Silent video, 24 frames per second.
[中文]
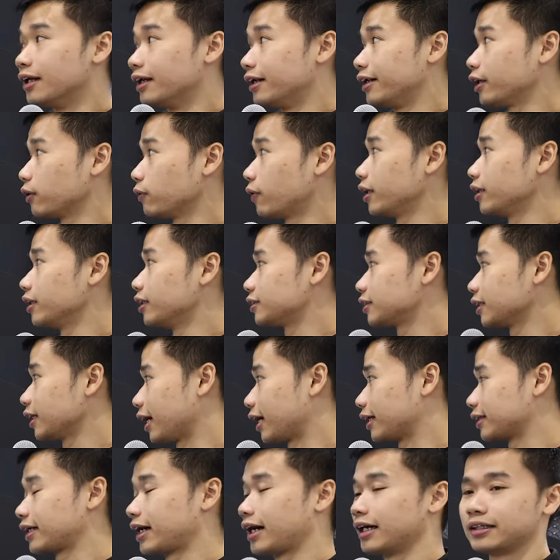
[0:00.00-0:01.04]
另外呢，这
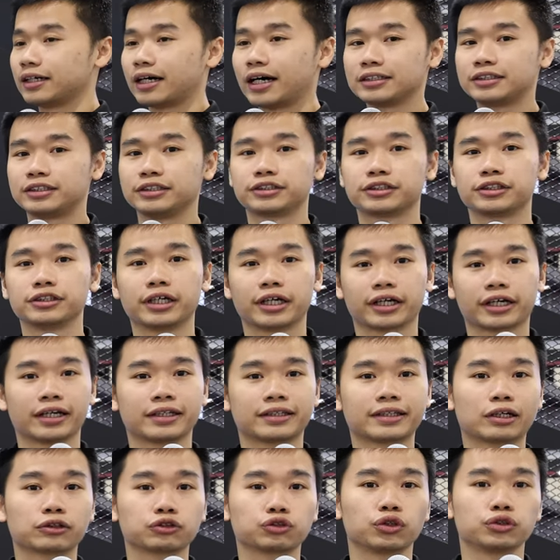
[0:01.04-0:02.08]
两台呢，它其实也可以
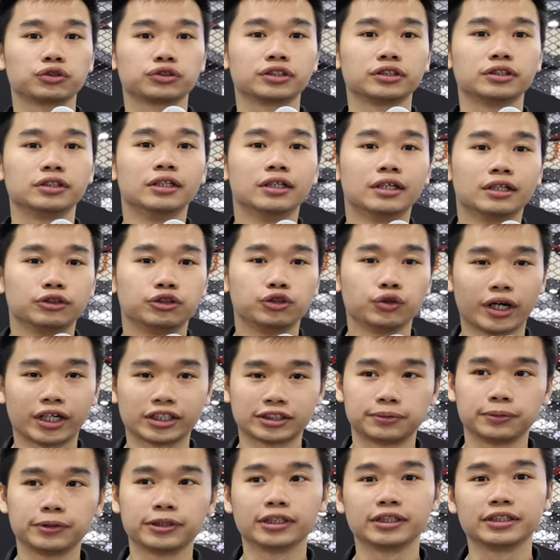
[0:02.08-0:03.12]
当做就是 U
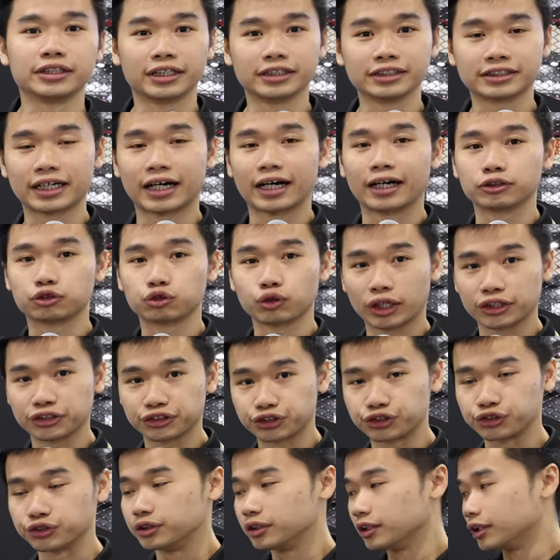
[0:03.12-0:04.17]
S B 的延长装
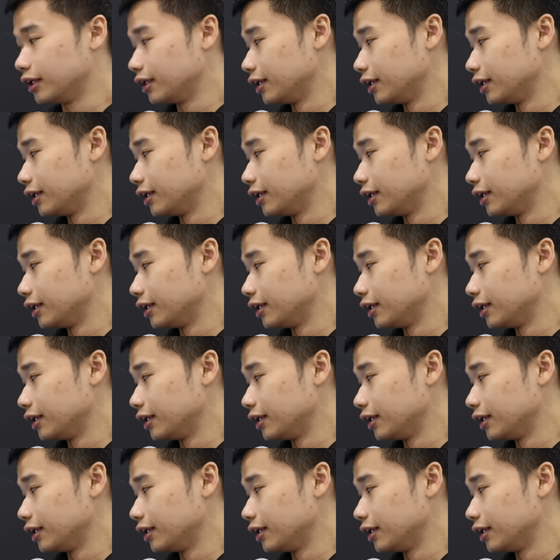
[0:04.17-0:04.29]
置。